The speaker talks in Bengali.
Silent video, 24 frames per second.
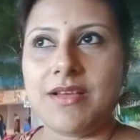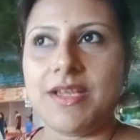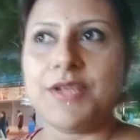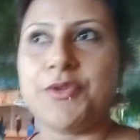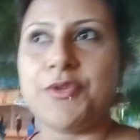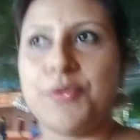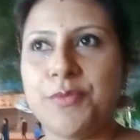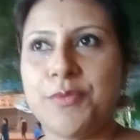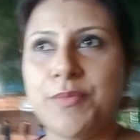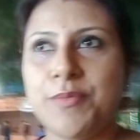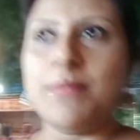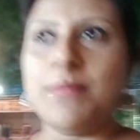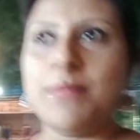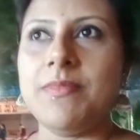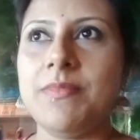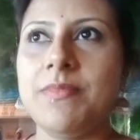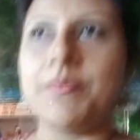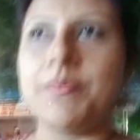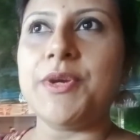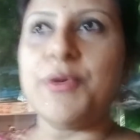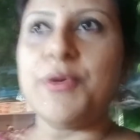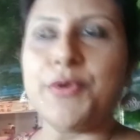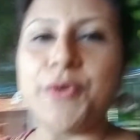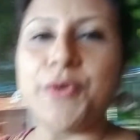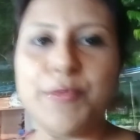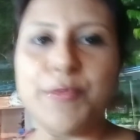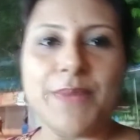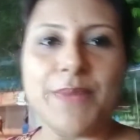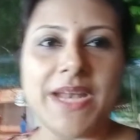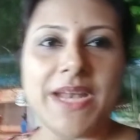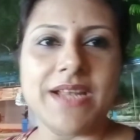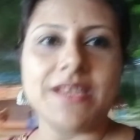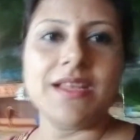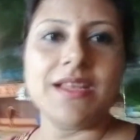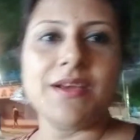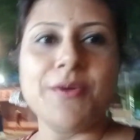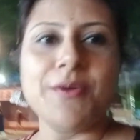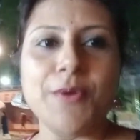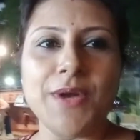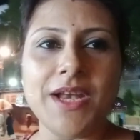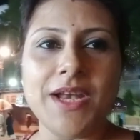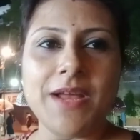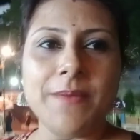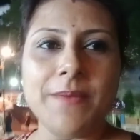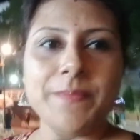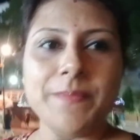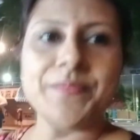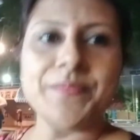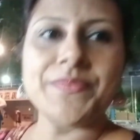একটু বেরোনোর প্ল্যানটা করলাম